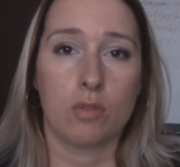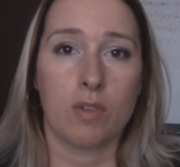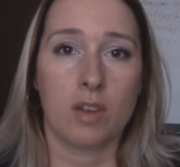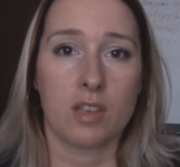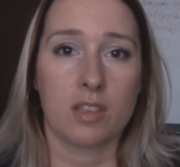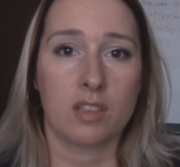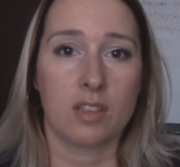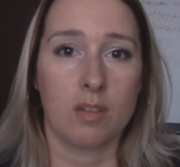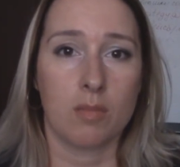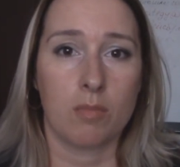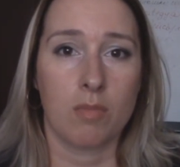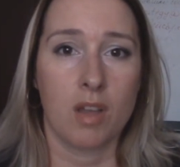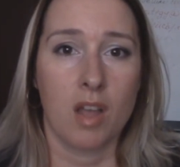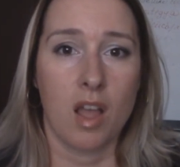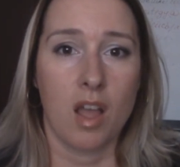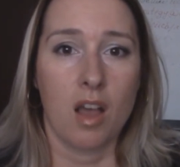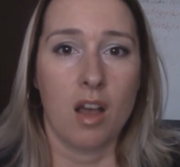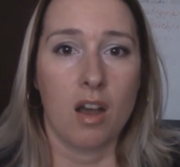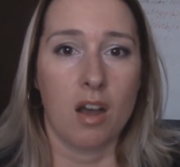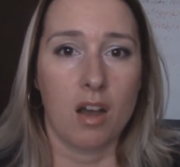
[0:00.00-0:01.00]
у вас там
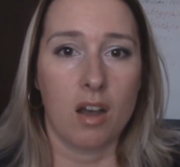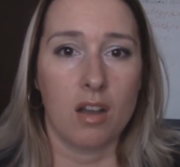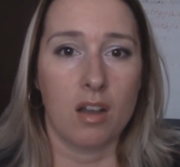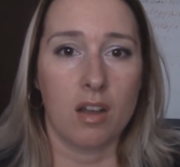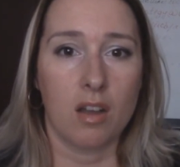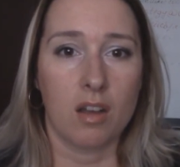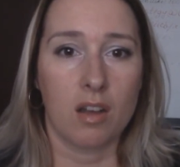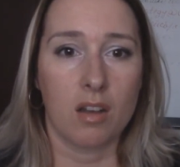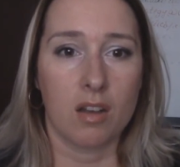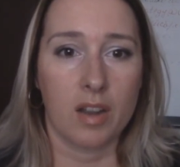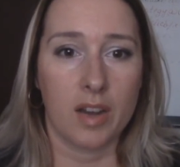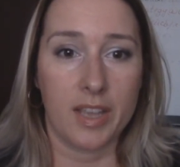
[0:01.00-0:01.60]
э,